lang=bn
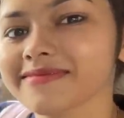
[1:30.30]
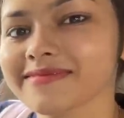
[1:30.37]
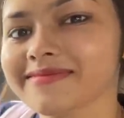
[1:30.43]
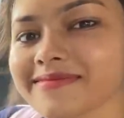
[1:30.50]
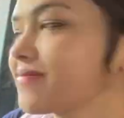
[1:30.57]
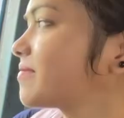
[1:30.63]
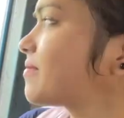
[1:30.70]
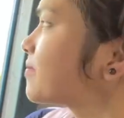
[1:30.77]
ধারে
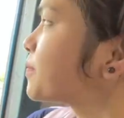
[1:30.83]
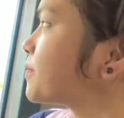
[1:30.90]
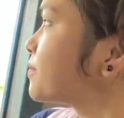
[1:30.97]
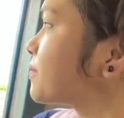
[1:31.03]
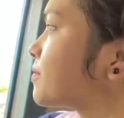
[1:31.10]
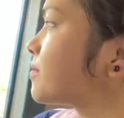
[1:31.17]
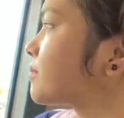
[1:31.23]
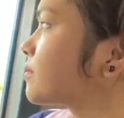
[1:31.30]
বসেছিলাম
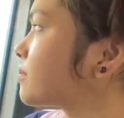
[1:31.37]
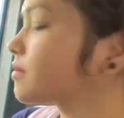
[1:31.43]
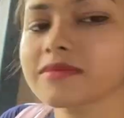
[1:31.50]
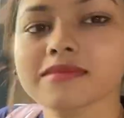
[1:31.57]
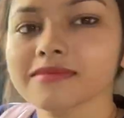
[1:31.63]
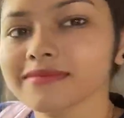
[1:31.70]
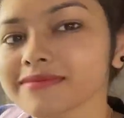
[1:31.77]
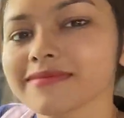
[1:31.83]

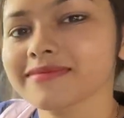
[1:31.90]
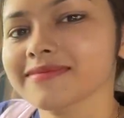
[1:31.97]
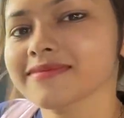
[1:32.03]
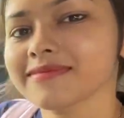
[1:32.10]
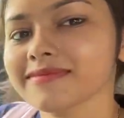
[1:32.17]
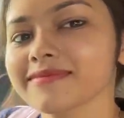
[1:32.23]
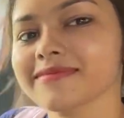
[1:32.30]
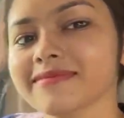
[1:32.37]
খুবই ভালো
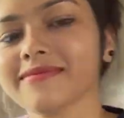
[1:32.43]
লাগছিলো কারণ